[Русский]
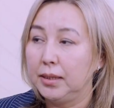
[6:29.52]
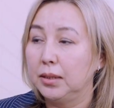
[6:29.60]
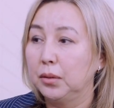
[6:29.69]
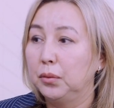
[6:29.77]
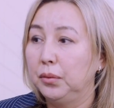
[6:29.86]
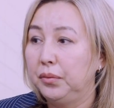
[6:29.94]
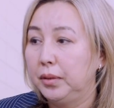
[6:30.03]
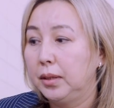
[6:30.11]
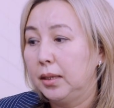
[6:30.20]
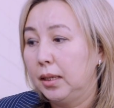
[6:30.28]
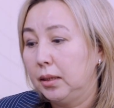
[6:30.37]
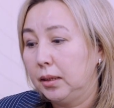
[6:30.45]
есть такой
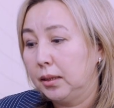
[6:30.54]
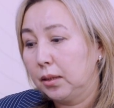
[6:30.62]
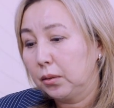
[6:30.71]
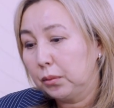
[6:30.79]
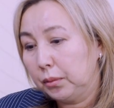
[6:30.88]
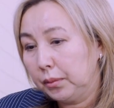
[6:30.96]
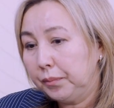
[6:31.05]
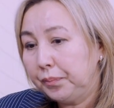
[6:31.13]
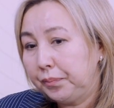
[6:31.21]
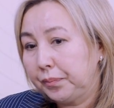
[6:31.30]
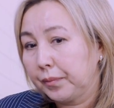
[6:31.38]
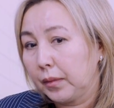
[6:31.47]
федеральный закон
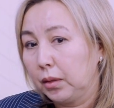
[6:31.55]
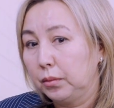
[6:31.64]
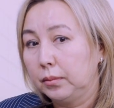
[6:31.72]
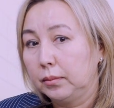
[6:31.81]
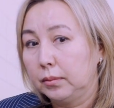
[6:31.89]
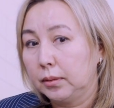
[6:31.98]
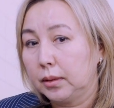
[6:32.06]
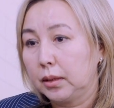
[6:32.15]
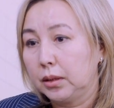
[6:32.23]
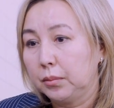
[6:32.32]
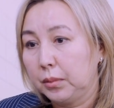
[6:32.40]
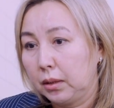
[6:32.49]
он,
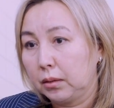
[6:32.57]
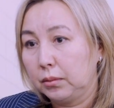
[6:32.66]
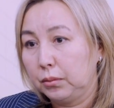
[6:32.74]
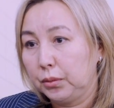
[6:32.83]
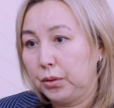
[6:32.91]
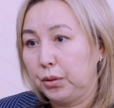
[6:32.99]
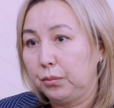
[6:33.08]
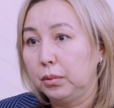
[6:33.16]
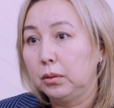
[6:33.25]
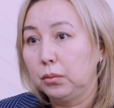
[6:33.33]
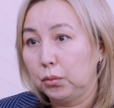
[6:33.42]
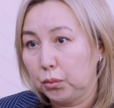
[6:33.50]
скажем так, очень
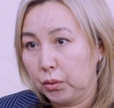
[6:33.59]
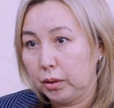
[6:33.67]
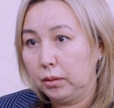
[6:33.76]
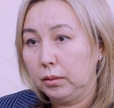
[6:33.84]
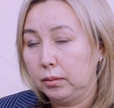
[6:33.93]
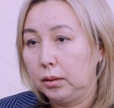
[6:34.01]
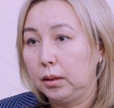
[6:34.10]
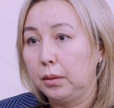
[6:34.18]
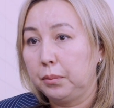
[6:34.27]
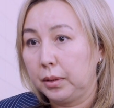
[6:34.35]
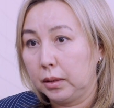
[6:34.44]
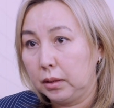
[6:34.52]
был нужен и
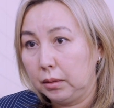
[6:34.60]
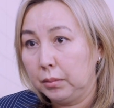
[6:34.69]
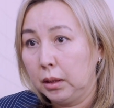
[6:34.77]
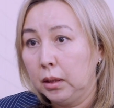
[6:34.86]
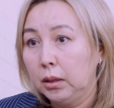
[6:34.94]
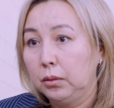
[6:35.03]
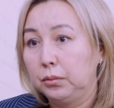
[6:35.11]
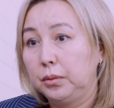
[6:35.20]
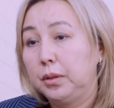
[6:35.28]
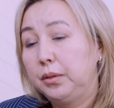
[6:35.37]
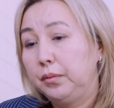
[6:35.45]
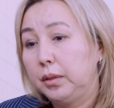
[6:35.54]
необходим. Он
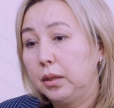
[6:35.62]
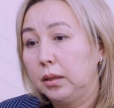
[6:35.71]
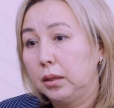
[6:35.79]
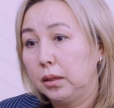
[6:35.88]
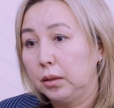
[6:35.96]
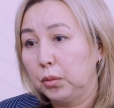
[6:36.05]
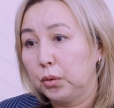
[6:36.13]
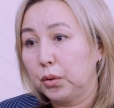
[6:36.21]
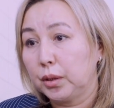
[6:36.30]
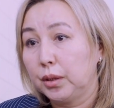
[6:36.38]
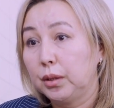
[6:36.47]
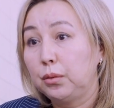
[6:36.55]
действительно
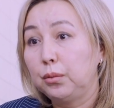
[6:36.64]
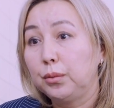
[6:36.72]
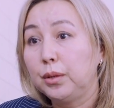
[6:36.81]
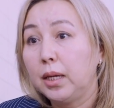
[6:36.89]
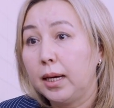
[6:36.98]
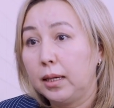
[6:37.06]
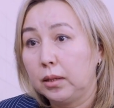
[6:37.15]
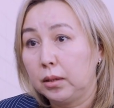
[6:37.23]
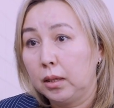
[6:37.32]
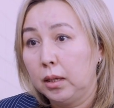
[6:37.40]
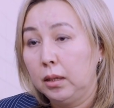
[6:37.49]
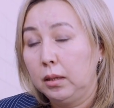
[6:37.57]
немножко
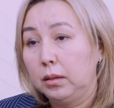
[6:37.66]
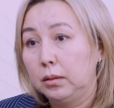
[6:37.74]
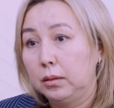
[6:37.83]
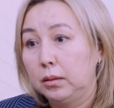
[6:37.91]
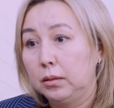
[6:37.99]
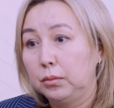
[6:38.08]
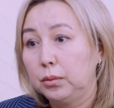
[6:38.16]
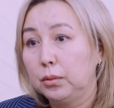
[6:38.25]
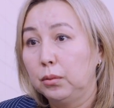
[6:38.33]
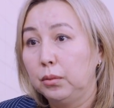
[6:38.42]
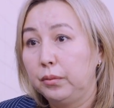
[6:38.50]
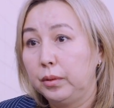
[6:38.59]
затрудняет э,
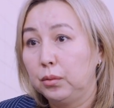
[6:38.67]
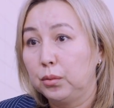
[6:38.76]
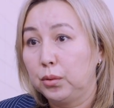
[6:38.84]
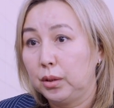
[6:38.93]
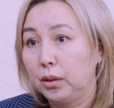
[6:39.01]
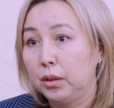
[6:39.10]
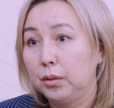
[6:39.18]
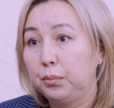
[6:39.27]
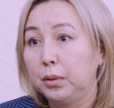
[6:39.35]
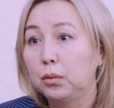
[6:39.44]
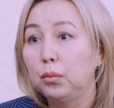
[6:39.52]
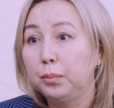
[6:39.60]
условия уже
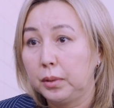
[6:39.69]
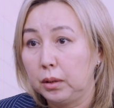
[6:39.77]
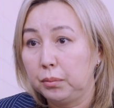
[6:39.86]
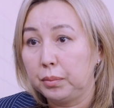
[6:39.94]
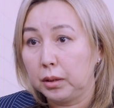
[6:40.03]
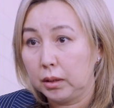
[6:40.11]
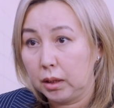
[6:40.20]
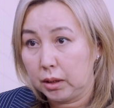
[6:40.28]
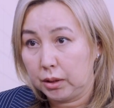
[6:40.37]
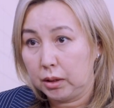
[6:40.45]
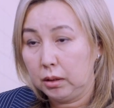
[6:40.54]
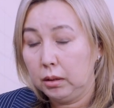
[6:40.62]
покупки и
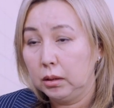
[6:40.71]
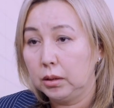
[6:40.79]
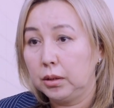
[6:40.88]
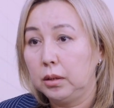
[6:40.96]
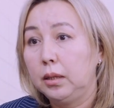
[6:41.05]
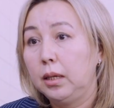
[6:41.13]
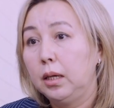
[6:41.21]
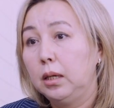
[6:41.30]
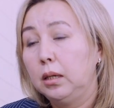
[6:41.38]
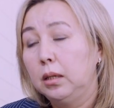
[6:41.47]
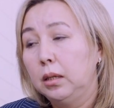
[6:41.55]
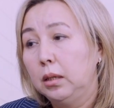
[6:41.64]
продажи
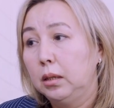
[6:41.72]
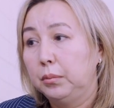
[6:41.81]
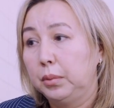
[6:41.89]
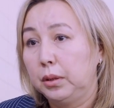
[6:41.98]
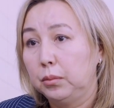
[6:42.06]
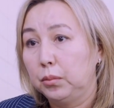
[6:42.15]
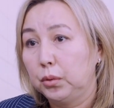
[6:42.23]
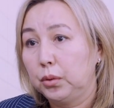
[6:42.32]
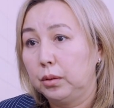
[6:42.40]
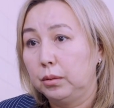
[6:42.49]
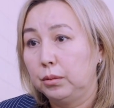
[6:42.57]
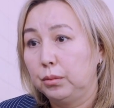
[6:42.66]
жилья, потому
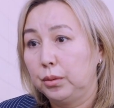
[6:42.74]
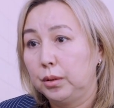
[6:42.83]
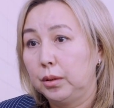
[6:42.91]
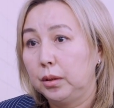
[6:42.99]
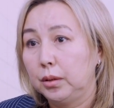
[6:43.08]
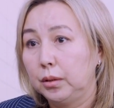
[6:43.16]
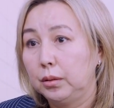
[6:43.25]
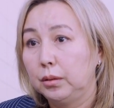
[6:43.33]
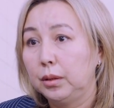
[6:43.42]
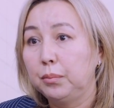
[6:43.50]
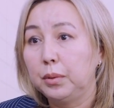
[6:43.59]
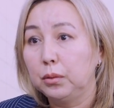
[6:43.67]
что уже
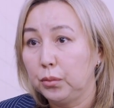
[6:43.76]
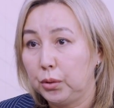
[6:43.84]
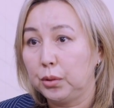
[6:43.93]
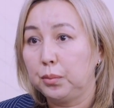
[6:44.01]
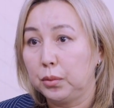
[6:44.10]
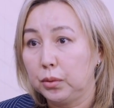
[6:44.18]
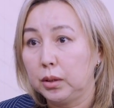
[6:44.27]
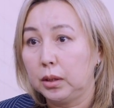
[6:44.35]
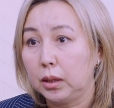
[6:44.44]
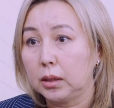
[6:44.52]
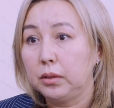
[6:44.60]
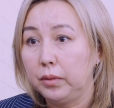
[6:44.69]
не получишь просто
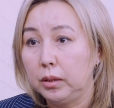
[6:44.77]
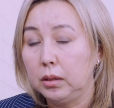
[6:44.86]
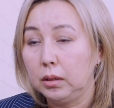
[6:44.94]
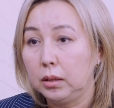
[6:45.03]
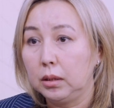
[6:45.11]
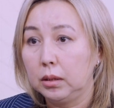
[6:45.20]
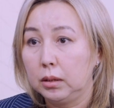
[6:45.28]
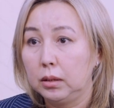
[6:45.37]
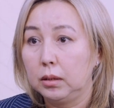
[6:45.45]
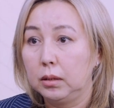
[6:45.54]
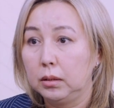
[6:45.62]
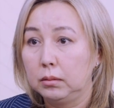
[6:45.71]
так сведения
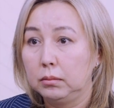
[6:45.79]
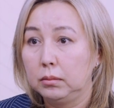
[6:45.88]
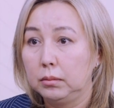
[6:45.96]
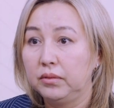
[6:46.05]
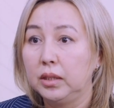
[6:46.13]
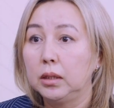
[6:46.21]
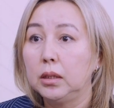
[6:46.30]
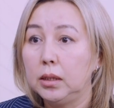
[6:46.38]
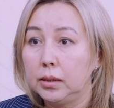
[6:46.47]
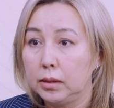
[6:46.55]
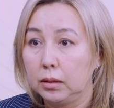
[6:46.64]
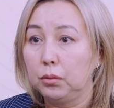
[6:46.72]
о
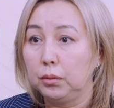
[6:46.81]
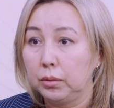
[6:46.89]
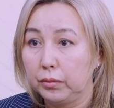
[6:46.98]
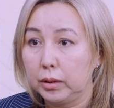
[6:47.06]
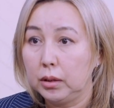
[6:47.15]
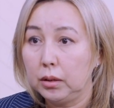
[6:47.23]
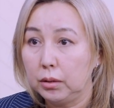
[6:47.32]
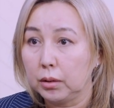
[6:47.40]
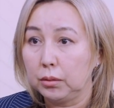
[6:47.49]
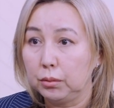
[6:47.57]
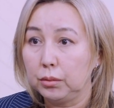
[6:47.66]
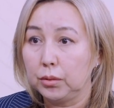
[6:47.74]
владельце той квартиры,
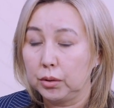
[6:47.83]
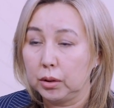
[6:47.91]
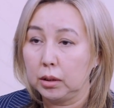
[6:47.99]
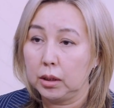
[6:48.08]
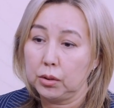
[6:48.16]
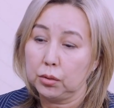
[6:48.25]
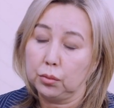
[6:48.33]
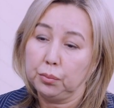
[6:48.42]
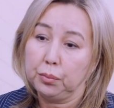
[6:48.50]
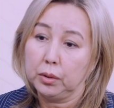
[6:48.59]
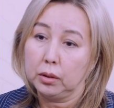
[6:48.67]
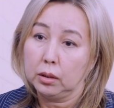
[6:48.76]
которую желаешь
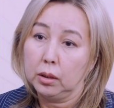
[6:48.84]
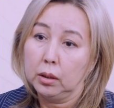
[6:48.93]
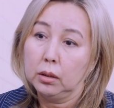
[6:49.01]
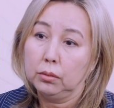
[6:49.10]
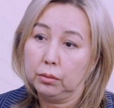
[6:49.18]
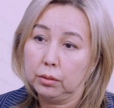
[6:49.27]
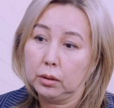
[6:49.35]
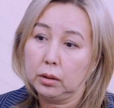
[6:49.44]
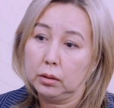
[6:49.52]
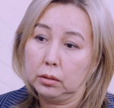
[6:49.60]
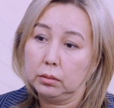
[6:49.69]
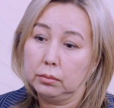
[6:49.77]
купить. Но
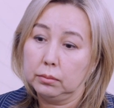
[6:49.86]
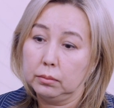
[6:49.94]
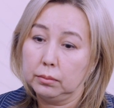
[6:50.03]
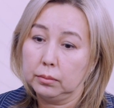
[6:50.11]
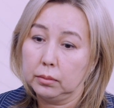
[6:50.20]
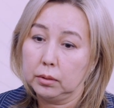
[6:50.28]
это